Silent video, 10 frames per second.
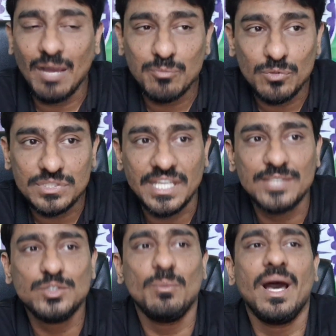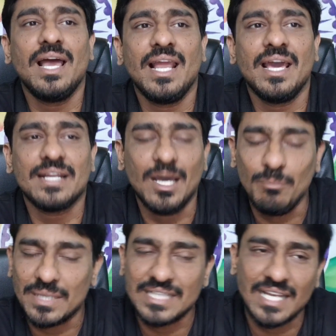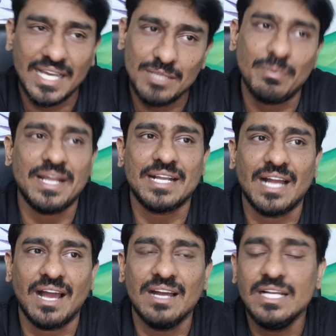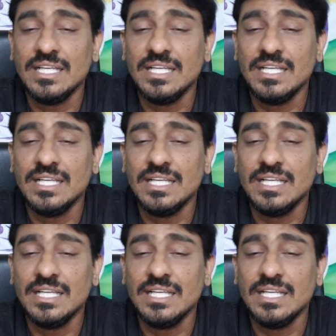आपको तेजो महालया नाम बदलना ही पड़ेगा